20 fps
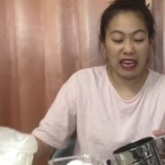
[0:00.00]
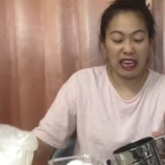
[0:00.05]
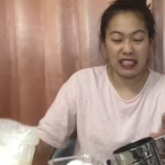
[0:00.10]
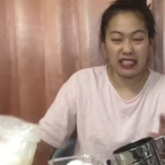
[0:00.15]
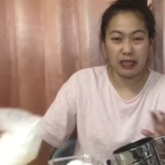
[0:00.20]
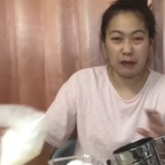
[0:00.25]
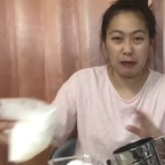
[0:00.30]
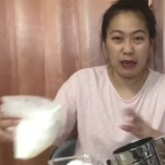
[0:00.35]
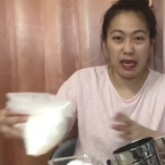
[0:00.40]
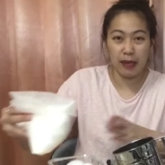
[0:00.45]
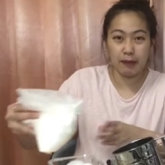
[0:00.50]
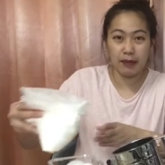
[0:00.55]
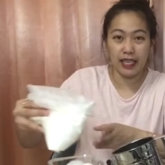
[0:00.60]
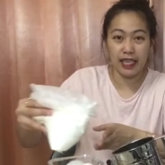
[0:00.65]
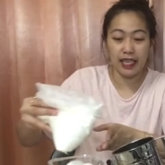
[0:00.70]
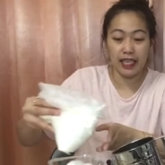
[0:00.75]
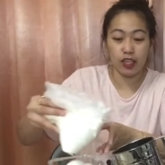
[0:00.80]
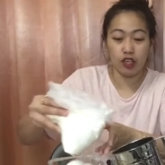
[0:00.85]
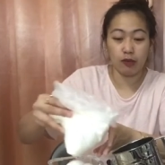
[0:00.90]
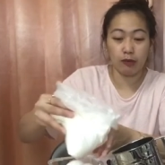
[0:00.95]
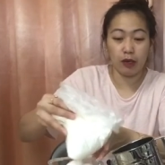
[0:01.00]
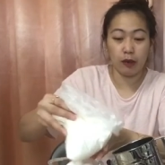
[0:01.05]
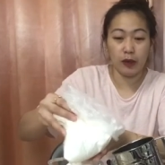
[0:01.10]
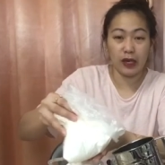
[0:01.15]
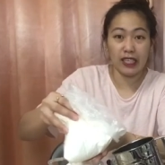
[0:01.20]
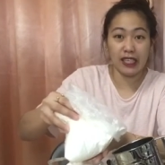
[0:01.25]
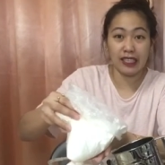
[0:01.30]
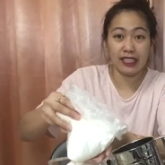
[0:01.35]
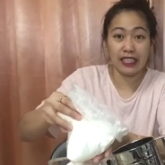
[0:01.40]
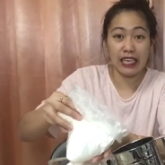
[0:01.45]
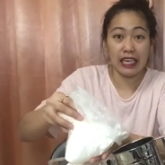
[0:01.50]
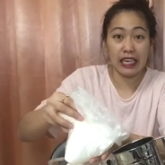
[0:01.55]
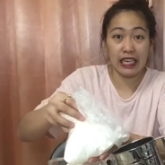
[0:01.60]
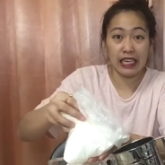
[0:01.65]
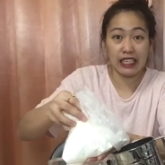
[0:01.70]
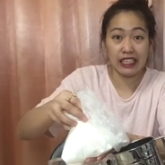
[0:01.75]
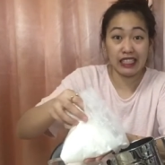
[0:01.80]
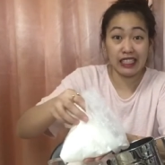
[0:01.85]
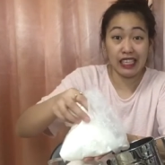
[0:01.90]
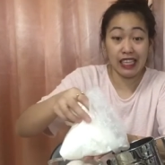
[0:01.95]
sa mga mahilig gumawa ng
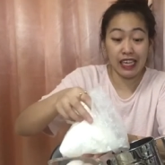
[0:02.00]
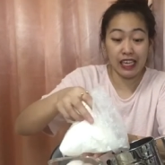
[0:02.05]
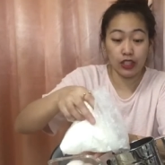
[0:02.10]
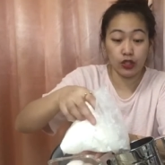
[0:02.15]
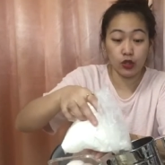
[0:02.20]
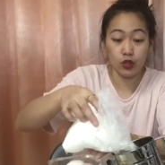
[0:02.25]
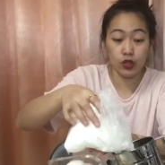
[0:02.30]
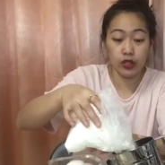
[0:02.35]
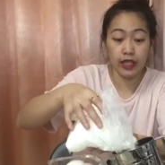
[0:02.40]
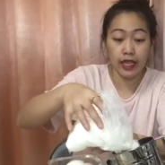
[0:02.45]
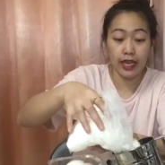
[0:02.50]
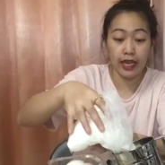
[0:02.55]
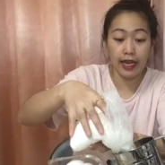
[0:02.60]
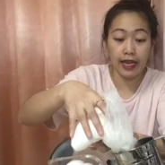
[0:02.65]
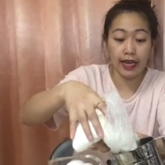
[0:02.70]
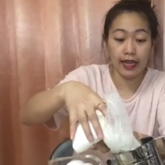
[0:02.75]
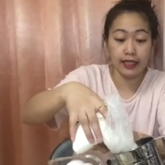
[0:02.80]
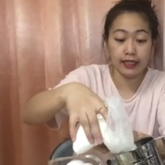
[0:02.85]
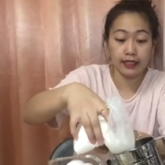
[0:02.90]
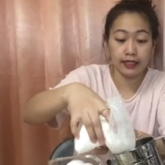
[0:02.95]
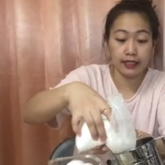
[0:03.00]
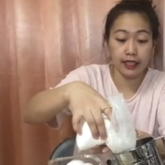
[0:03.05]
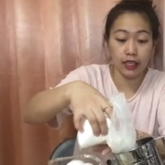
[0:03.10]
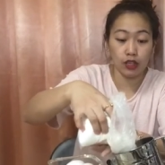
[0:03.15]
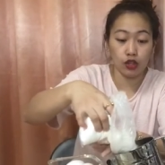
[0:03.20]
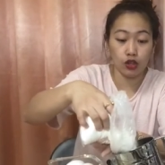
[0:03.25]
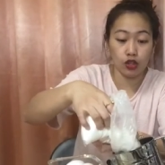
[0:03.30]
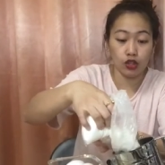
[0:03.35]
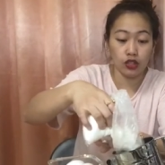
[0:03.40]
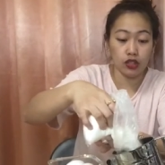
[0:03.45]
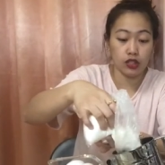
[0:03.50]
sarili nilang noodles, ganon.